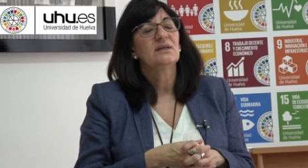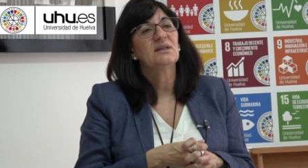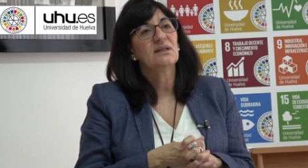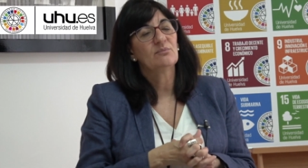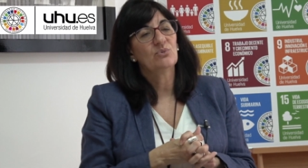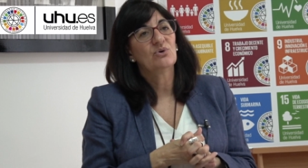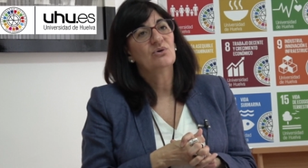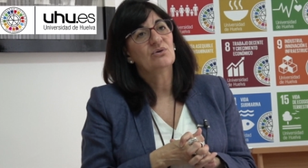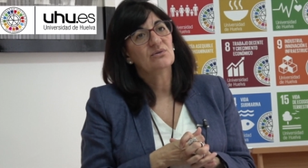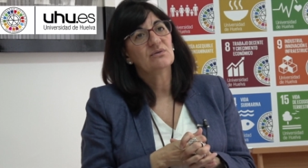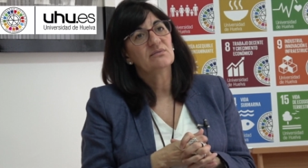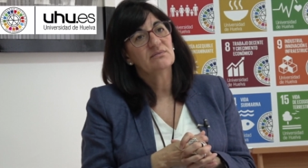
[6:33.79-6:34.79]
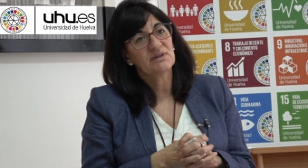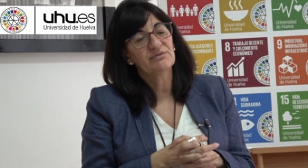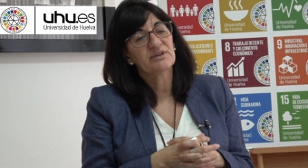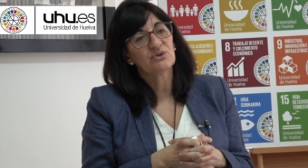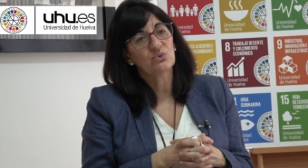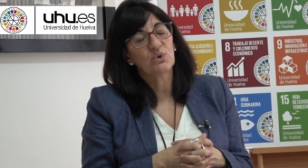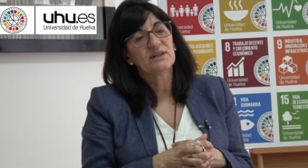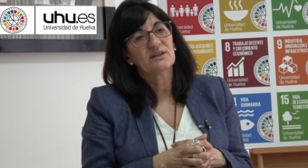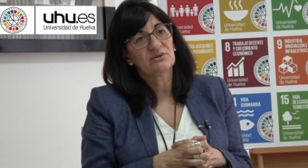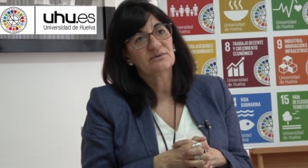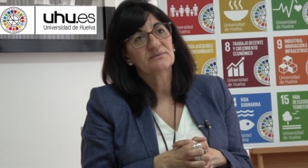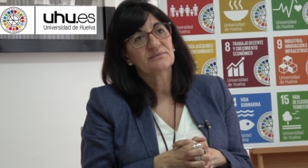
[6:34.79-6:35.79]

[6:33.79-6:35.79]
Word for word: iremos efectuando.